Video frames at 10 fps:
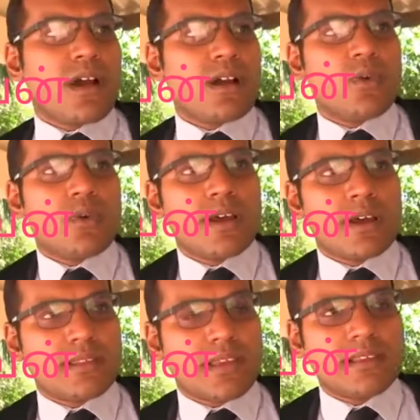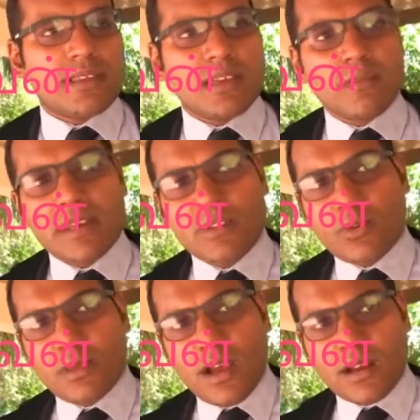அங்கு உள்ள தேசிய மனித
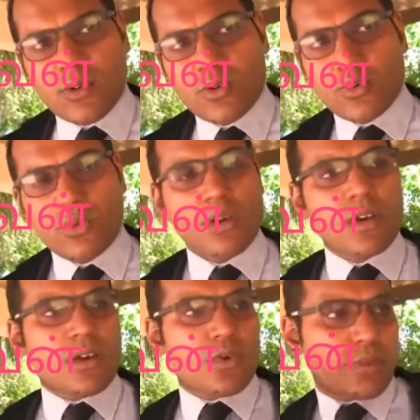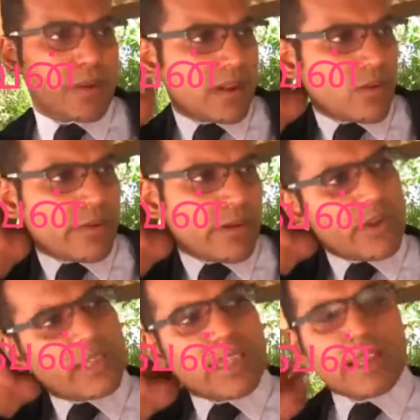உரிமை ஆணைக்குழு உறுப்பினர்
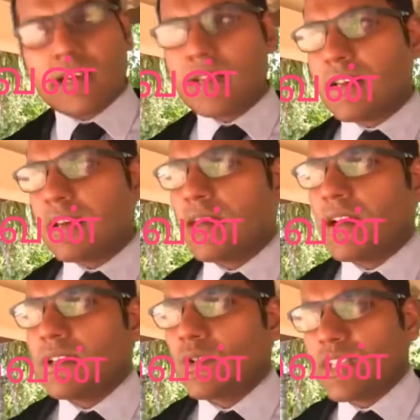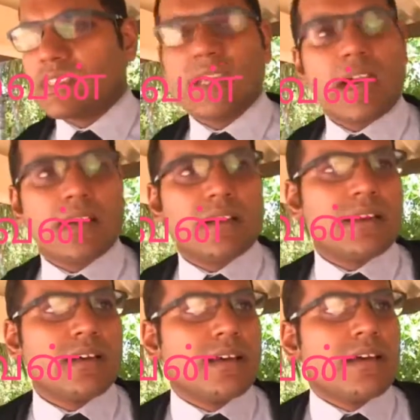ஒருவருடைய தலையீட்டின் தொடர்ச்சியாக
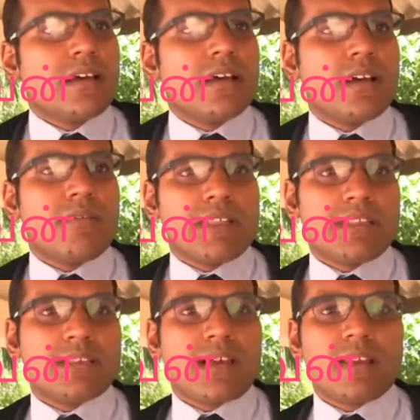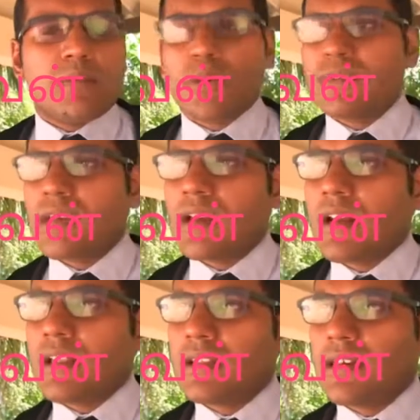வைத்தியசாலை போலீசார்
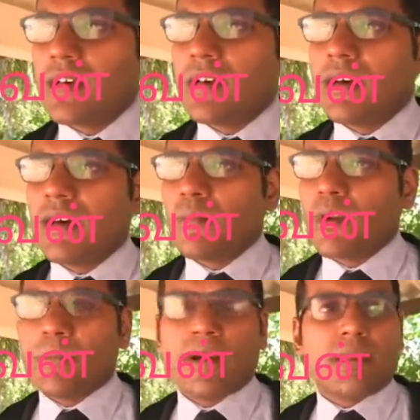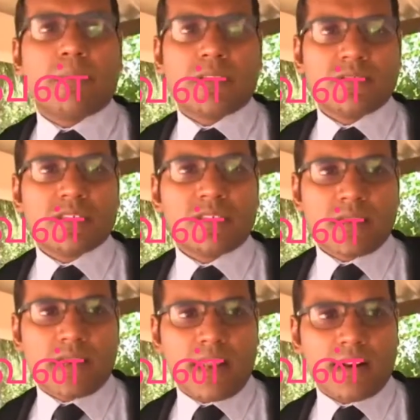அந்த முறைப்பாட்டை பதிவு
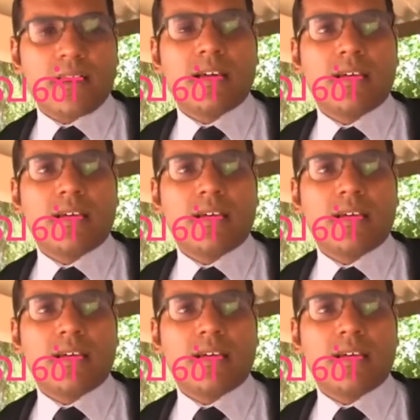செய்திருக்கிறார்கள்